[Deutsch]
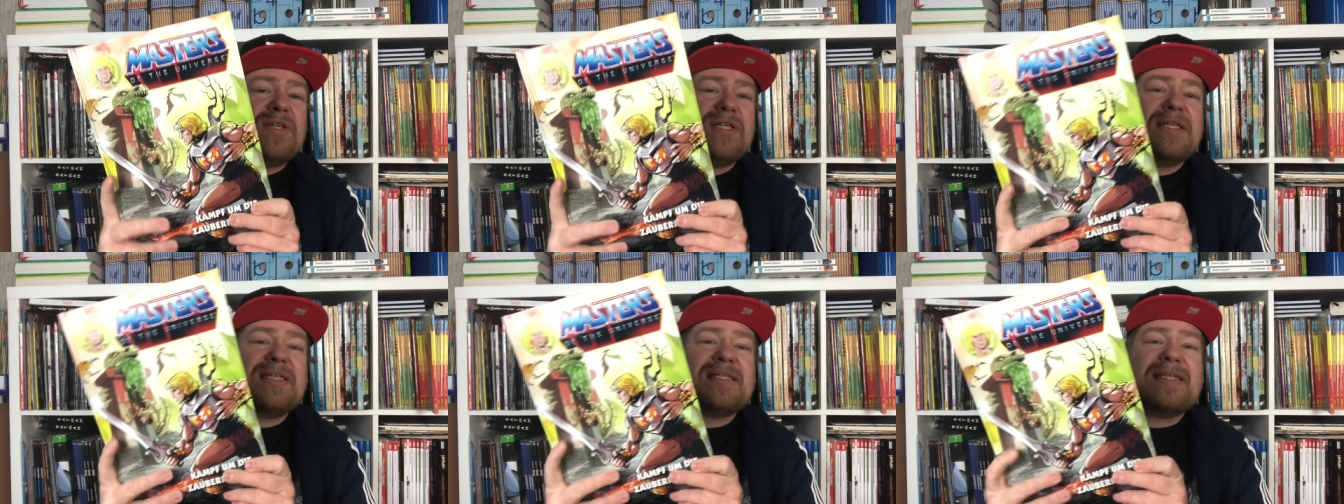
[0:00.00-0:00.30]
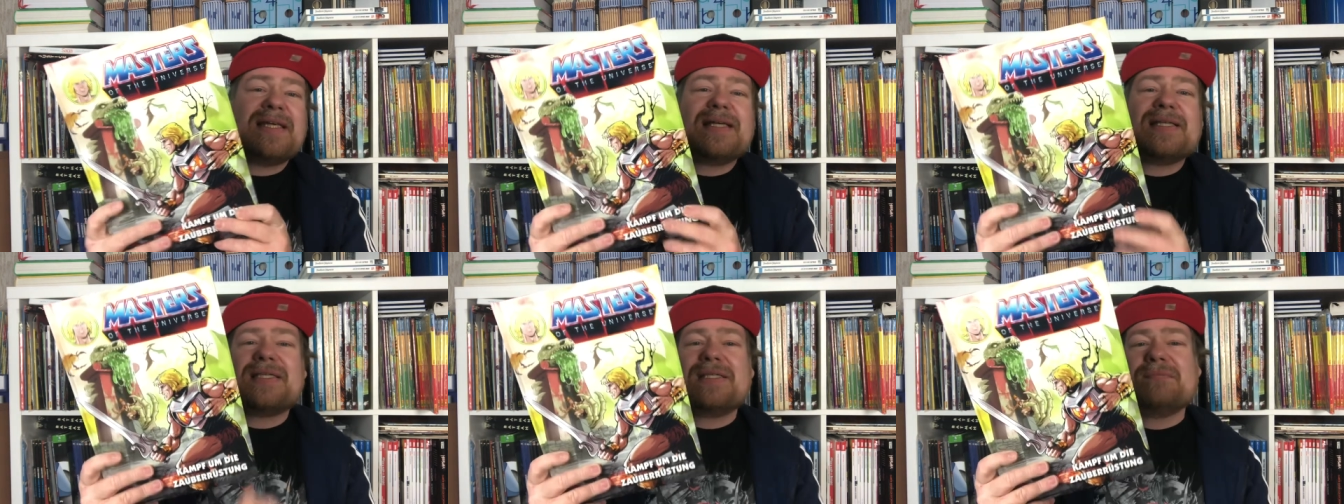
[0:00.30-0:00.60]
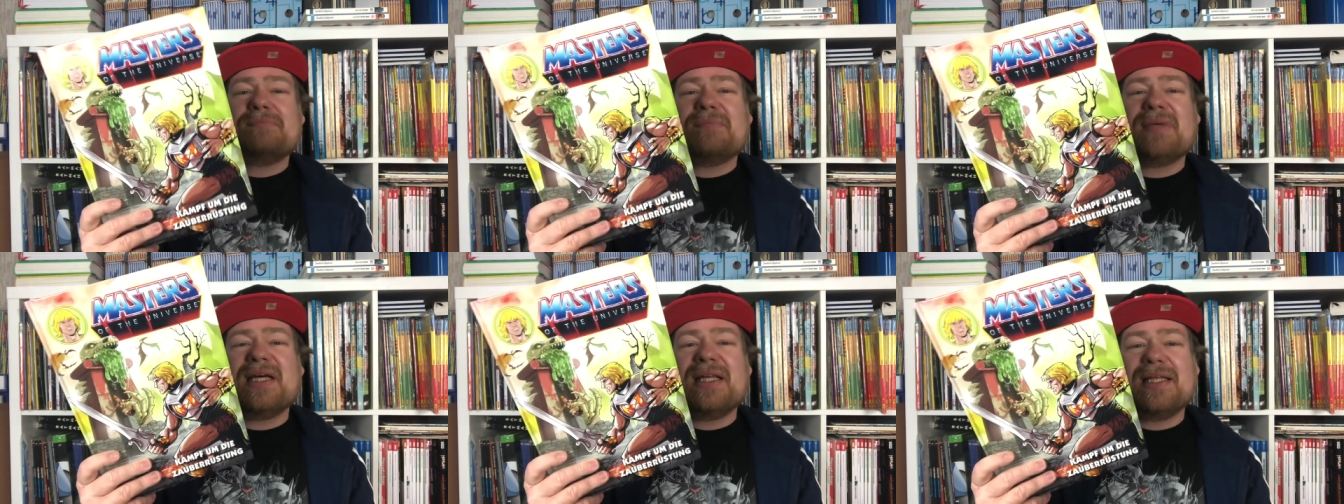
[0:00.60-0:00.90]
den
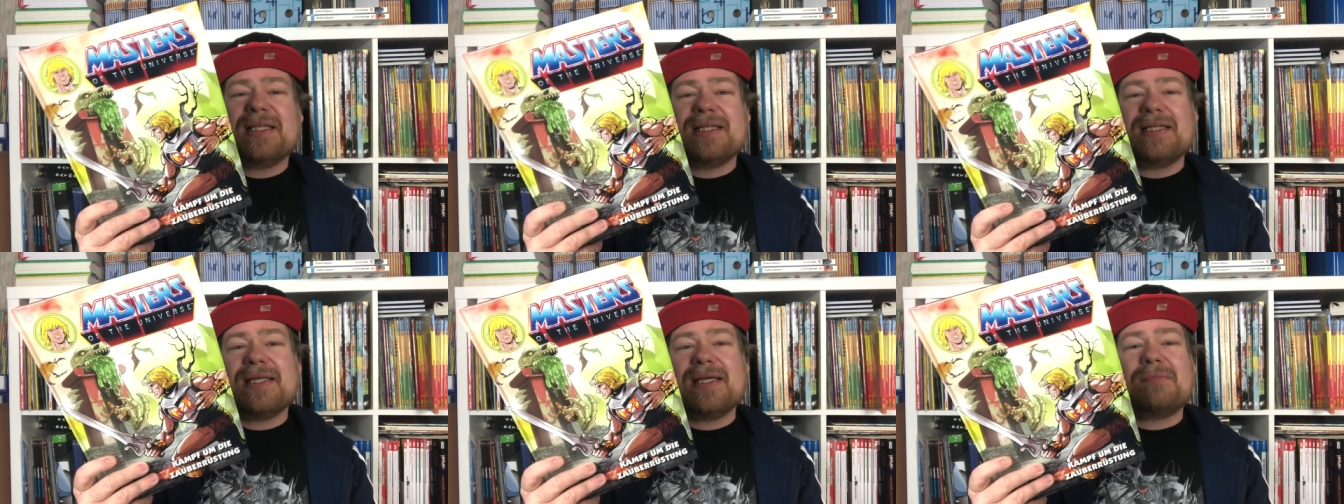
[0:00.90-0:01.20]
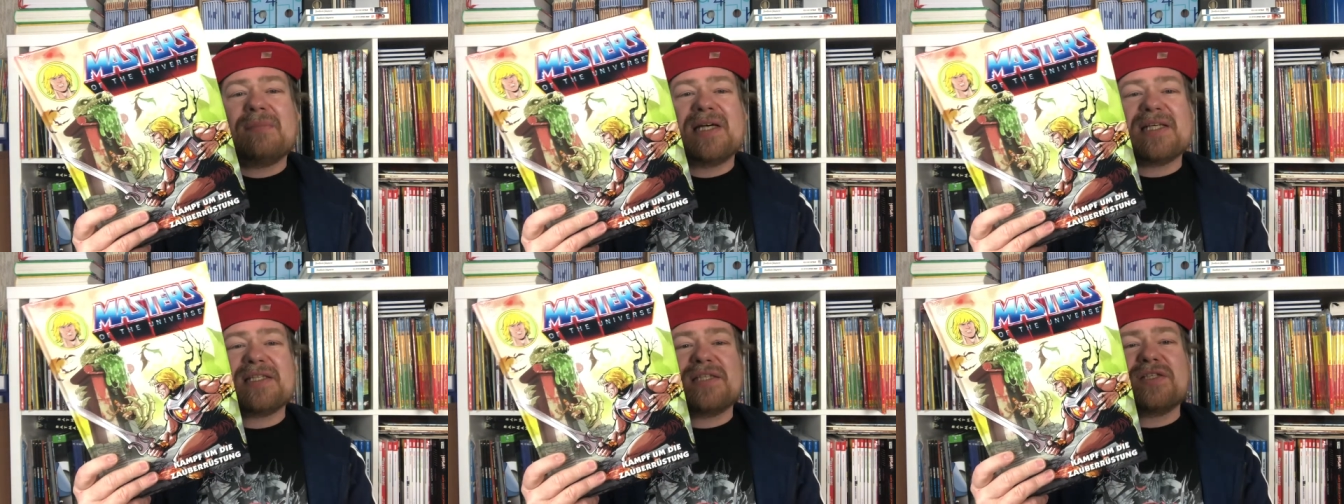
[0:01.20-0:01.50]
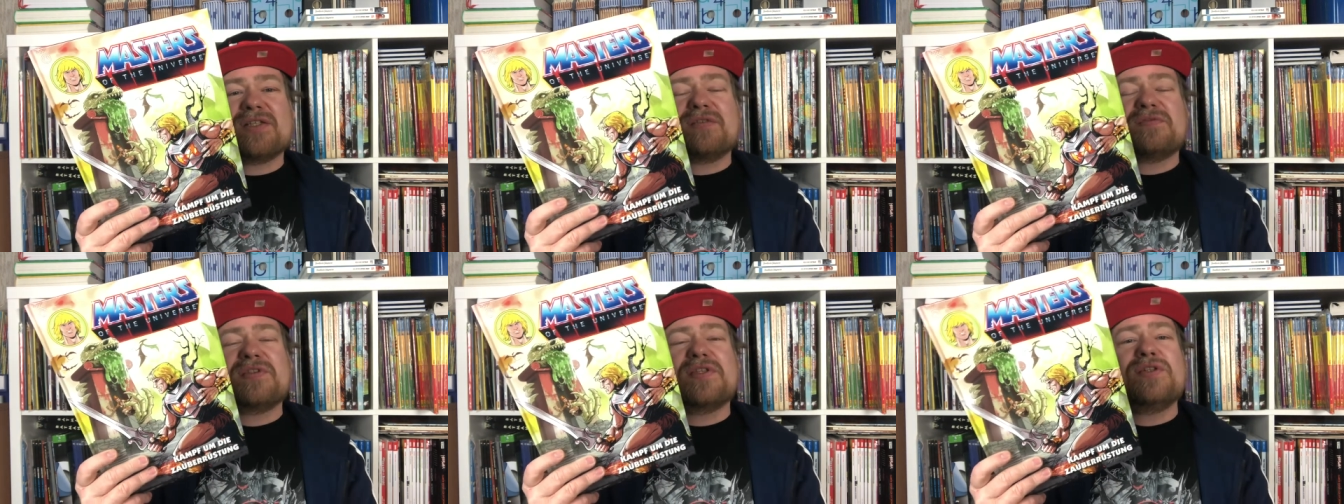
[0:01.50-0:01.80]
sechsten Band der
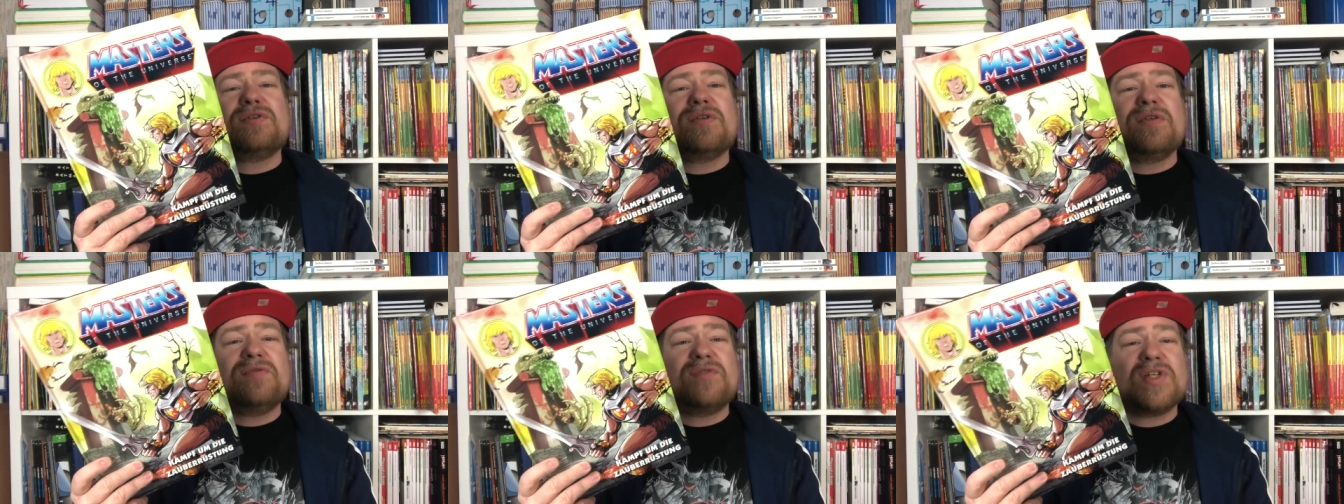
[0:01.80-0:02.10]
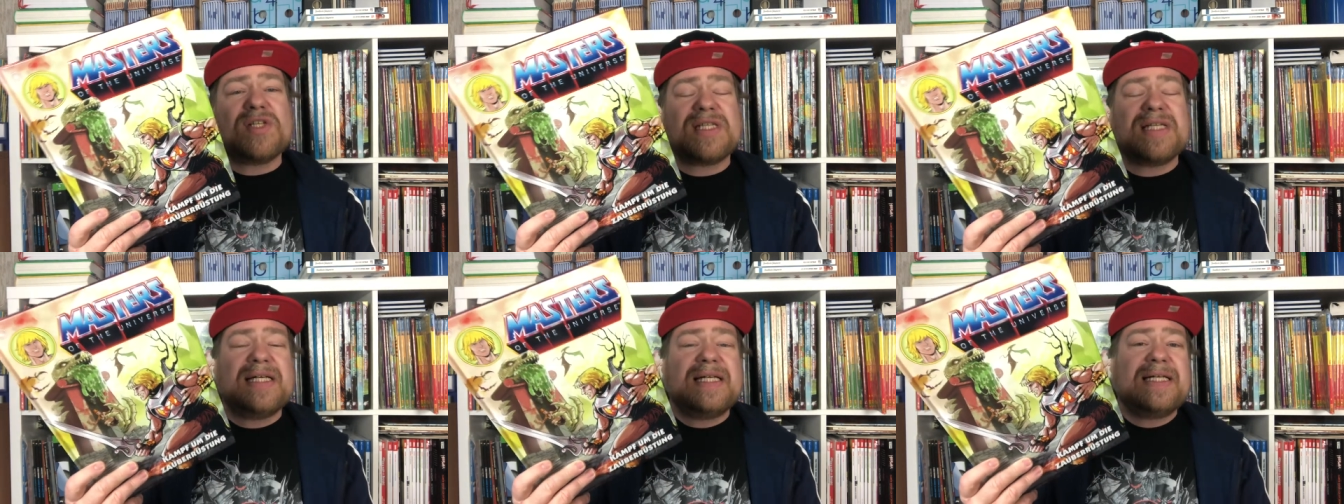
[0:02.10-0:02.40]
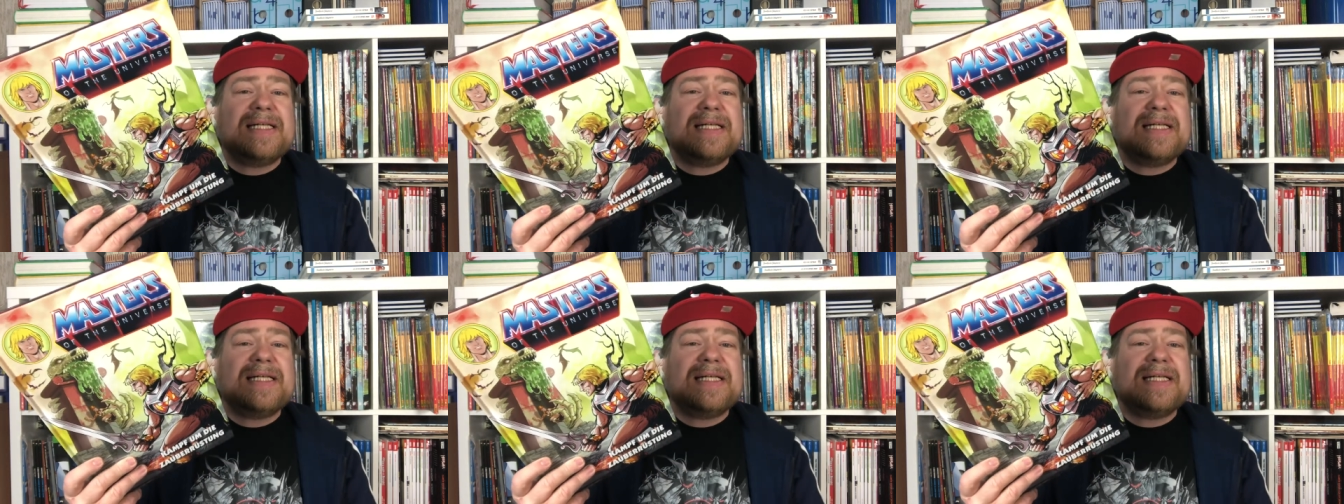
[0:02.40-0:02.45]
Masters of the Universe.